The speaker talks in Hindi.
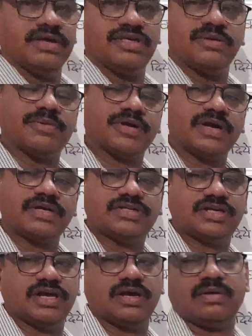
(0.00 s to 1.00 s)
इसी
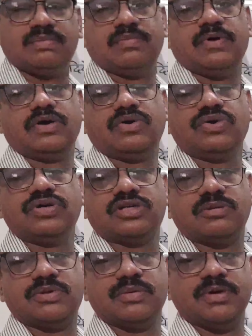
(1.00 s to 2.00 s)
प्रकार छः अंकों की
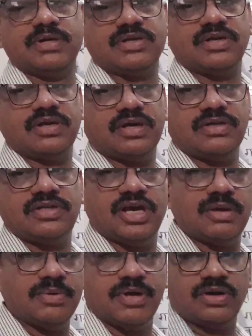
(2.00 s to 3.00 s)
सबसे बड़ी संख्या
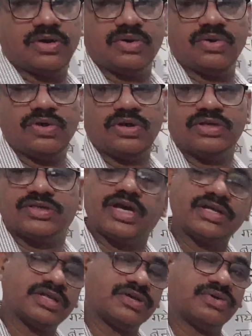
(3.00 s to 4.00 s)
छः बार नौ
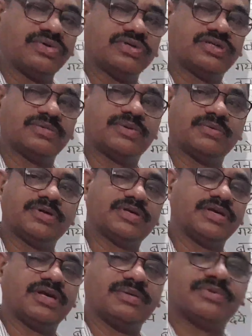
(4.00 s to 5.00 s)
सात अंकों की सबसे बड़ी
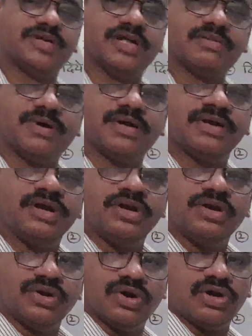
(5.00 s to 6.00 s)
संख्या हम सात बार
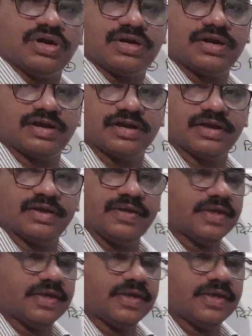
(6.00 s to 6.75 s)
नौ लिख लेंगे